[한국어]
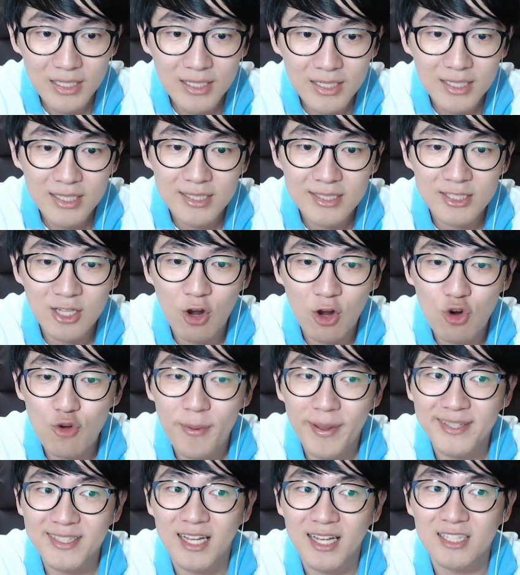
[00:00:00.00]

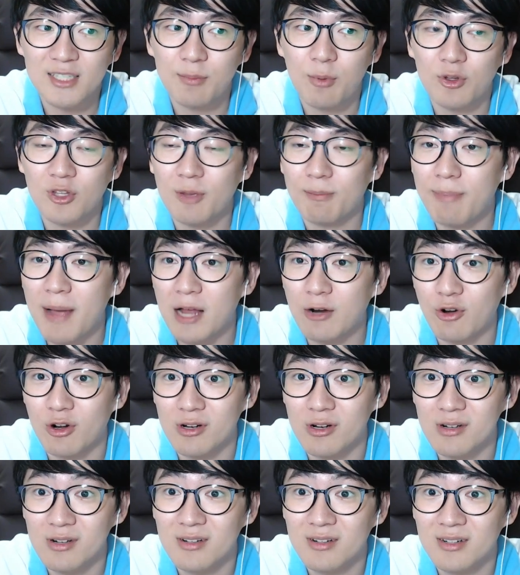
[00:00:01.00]
1945년 8월
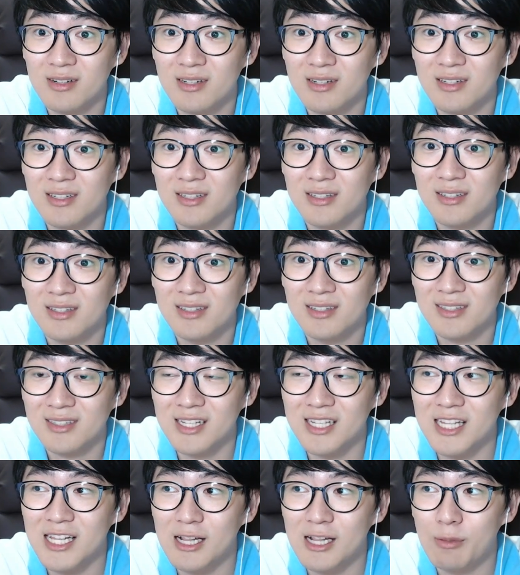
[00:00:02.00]

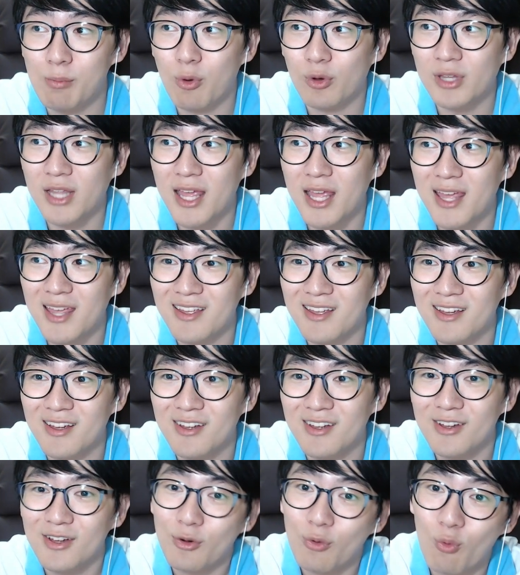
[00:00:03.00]
일본의
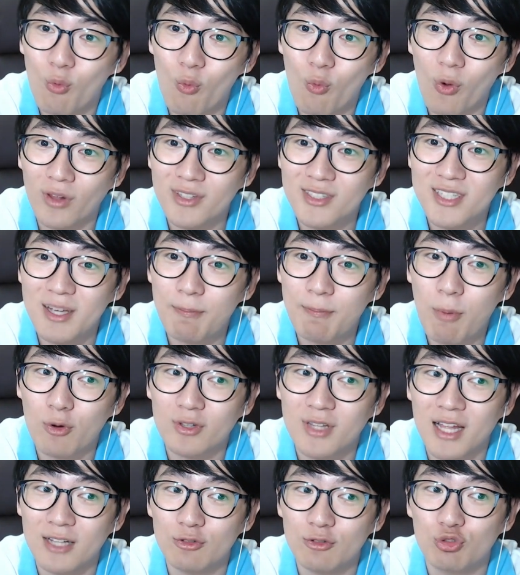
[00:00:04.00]

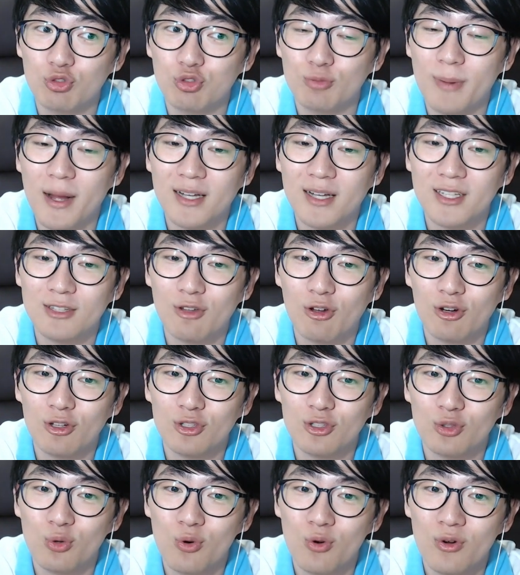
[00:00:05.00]
원자폭탄 두 방이
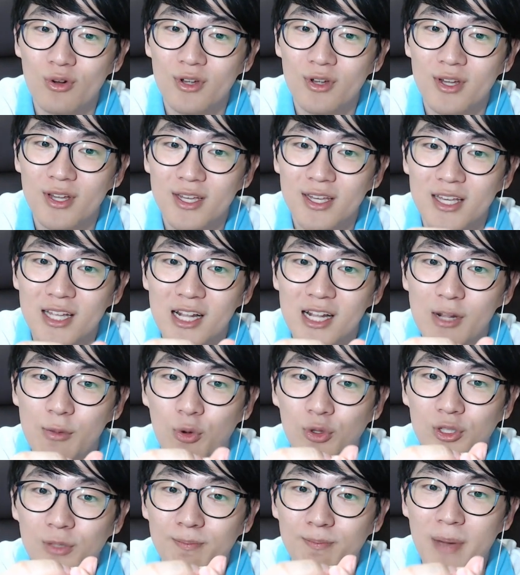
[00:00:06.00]
떨어지고
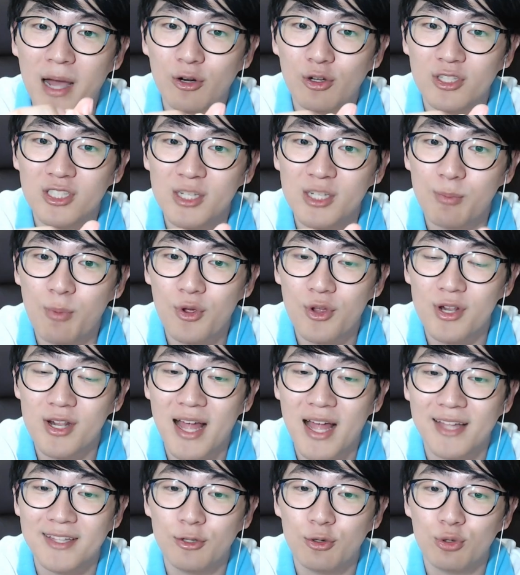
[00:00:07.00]
일본은 8월 15일
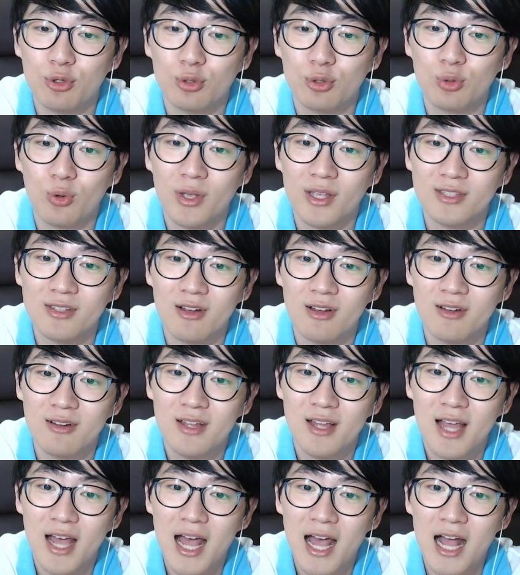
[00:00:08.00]
라디오를 통해서
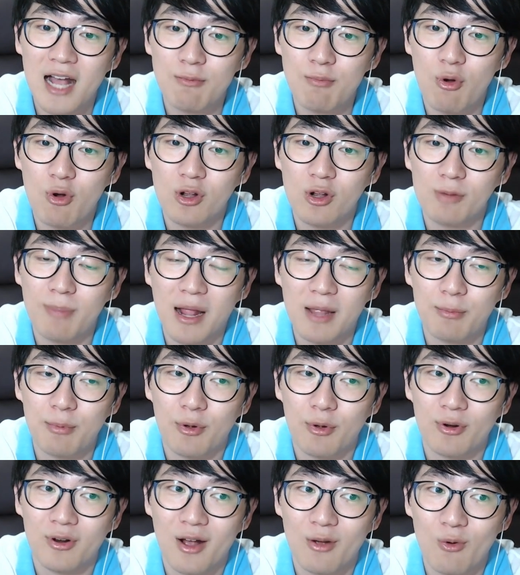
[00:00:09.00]
항복을
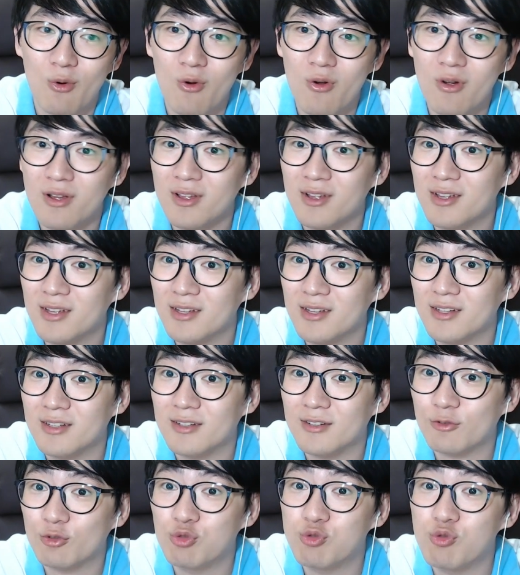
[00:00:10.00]
발표를 하고
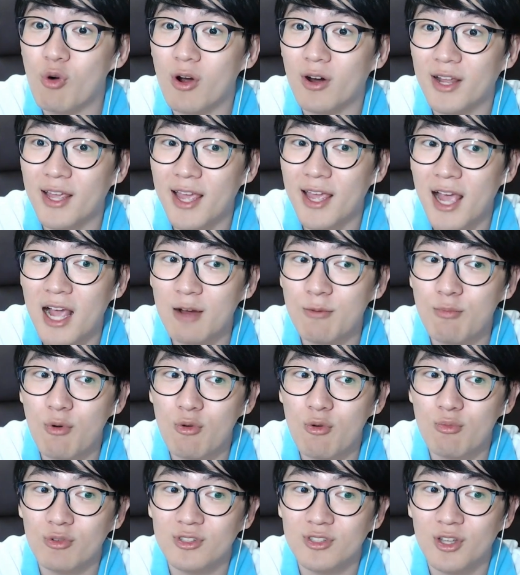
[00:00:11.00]
9월에
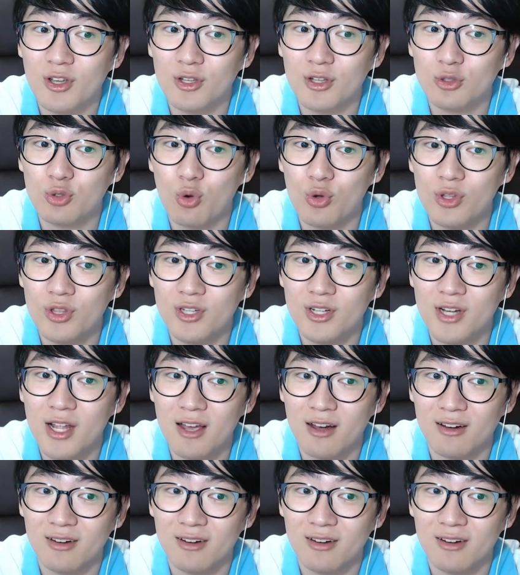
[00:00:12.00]
항복문서에 조인을 해요.